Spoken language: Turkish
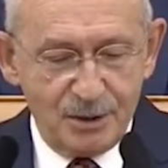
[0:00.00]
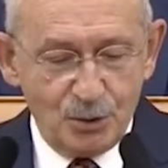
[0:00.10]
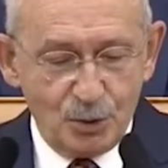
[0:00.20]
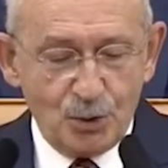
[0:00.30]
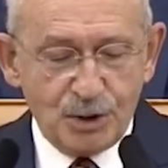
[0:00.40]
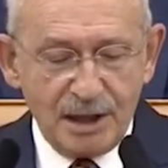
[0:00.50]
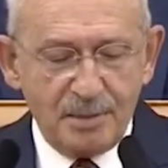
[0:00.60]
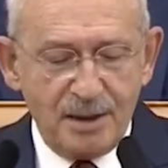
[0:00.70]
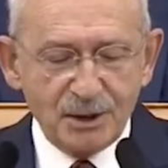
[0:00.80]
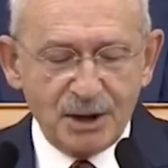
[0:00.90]
yüksek
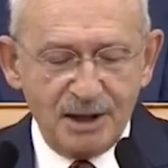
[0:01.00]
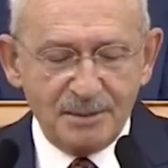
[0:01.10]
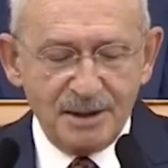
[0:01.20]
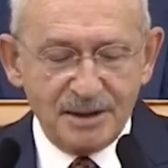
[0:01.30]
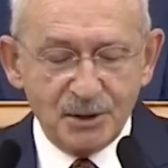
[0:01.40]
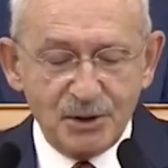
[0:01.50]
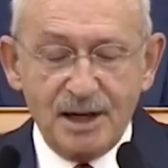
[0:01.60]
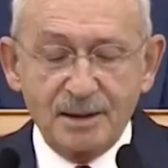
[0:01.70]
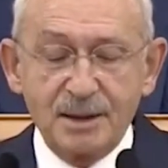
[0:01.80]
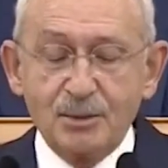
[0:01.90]
maaş almaları
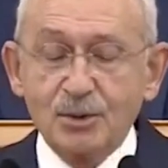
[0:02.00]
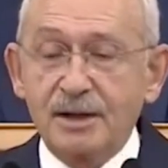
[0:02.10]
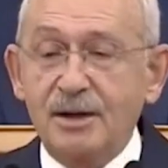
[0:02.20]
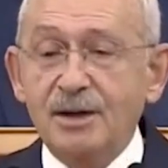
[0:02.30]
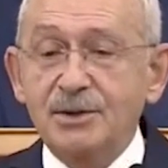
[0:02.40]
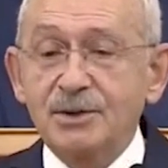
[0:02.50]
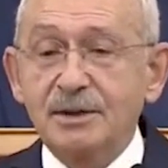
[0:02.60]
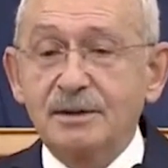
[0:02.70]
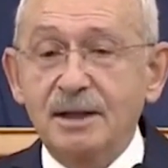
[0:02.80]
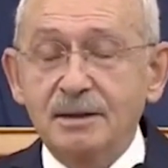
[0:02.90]
diğer memurlara
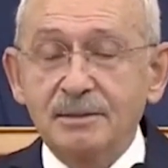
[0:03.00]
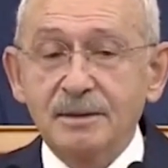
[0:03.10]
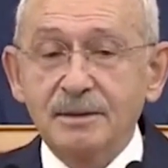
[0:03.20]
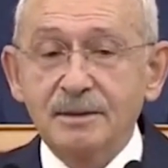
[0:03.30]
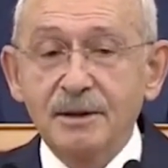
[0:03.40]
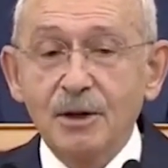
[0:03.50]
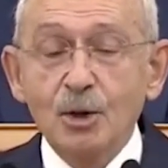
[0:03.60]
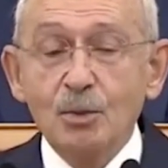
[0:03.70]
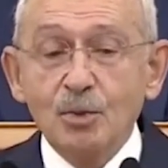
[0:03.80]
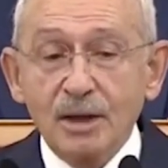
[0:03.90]
haksızlık değil mi?
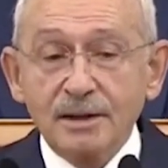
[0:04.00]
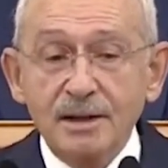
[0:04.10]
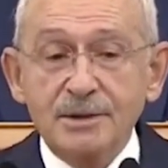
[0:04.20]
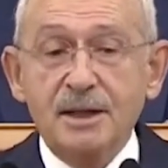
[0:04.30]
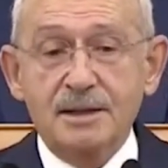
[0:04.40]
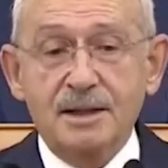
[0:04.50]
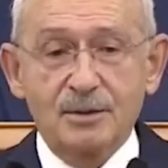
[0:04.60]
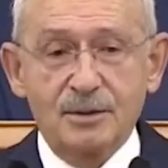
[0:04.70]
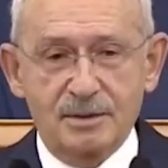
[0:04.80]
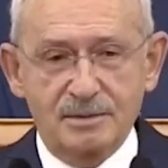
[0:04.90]
Buradan
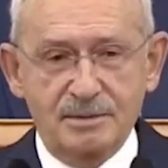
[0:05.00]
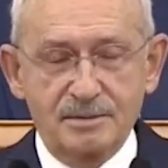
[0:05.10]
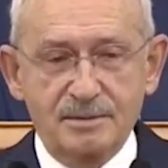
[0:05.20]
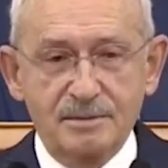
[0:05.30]
sesleniyorum